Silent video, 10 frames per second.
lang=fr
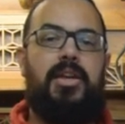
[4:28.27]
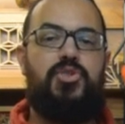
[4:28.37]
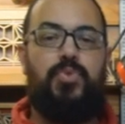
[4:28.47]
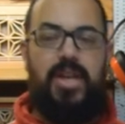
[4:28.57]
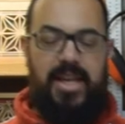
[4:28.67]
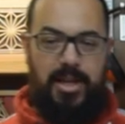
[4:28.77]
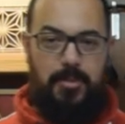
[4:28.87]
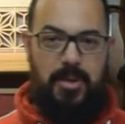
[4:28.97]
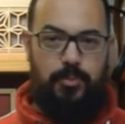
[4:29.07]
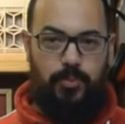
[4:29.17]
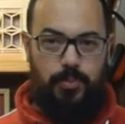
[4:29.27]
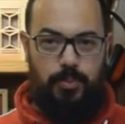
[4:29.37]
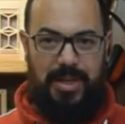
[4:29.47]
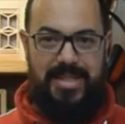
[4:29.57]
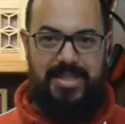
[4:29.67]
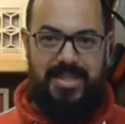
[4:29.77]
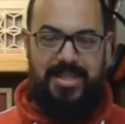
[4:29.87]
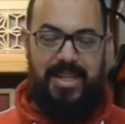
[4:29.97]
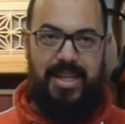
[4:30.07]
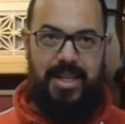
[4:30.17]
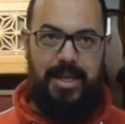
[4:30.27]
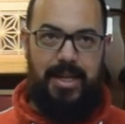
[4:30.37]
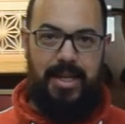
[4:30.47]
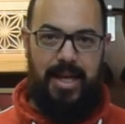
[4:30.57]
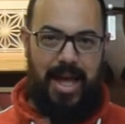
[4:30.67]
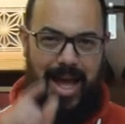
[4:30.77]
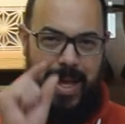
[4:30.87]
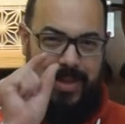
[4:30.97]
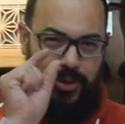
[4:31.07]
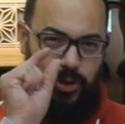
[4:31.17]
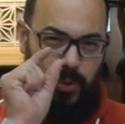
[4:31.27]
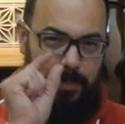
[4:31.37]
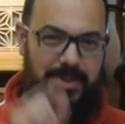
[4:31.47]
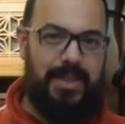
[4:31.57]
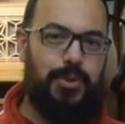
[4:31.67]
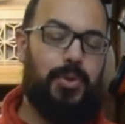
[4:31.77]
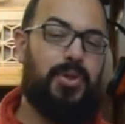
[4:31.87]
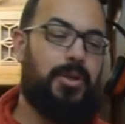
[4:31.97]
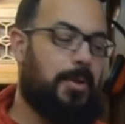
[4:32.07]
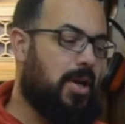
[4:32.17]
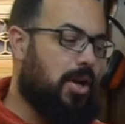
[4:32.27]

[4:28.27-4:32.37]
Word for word: Et je voulais quand même préciser un tout petit truc.